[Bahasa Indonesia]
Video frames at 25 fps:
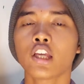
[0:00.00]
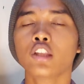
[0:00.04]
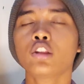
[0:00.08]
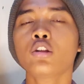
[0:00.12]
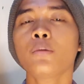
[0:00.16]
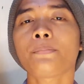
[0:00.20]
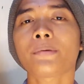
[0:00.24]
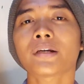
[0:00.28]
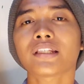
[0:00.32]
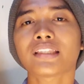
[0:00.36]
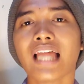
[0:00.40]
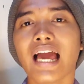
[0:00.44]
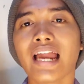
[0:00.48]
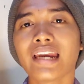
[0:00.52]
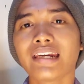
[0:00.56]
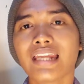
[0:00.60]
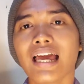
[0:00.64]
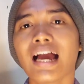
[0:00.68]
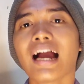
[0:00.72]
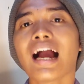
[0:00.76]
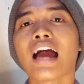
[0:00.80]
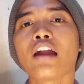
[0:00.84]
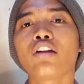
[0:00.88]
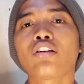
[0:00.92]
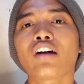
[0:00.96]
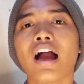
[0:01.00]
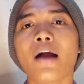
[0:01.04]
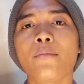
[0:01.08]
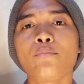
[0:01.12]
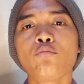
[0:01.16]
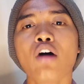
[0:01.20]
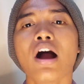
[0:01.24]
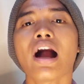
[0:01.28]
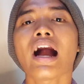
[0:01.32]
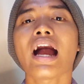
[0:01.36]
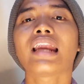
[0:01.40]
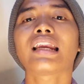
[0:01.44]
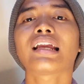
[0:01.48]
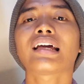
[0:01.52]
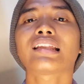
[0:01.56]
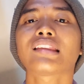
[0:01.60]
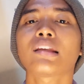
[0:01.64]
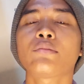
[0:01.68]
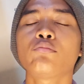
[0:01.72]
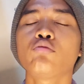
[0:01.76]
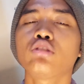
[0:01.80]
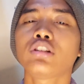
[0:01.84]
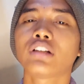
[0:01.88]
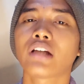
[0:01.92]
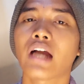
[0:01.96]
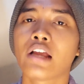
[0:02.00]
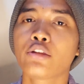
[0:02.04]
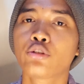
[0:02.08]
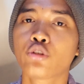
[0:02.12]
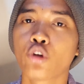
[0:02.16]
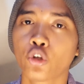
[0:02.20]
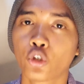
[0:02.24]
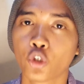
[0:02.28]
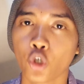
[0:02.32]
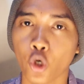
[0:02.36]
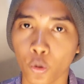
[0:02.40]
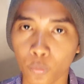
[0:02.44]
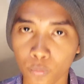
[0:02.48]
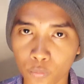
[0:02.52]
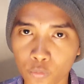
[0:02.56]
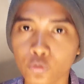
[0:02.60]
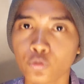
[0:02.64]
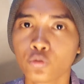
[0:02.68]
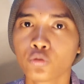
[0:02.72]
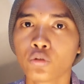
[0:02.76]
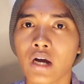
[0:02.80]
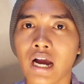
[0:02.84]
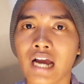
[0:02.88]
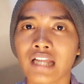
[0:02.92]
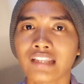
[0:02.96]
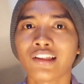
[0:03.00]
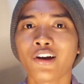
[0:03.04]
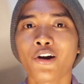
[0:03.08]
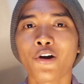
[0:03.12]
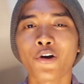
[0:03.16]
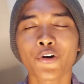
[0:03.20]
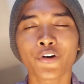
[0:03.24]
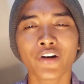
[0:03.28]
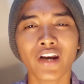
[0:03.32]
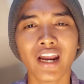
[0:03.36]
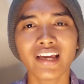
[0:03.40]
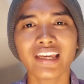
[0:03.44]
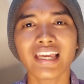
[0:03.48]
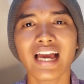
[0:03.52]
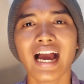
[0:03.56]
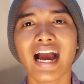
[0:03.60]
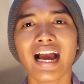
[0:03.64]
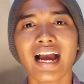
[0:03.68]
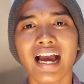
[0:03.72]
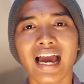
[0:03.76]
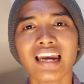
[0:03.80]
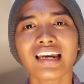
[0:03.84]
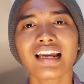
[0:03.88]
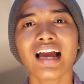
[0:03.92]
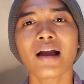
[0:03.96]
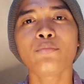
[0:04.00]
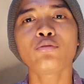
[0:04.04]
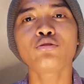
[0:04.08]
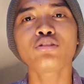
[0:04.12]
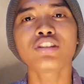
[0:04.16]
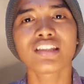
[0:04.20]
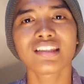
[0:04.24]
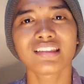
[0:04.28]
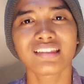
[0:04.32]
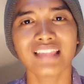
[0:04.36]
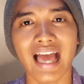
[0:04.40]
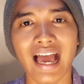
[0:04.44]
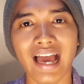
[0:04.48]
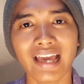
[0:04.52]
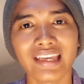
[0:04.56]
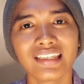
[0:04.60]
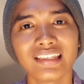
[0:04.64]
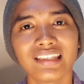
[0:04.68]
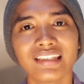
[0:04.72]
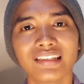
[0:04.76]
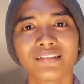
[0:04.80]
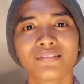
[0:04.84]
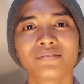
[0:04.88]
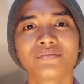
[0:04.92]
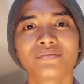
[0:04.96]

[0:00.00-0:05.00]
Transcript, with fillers: Itu pertanda kalau kamu akan ketemu dengan jodohmu atau orang yang akan kamu cintai.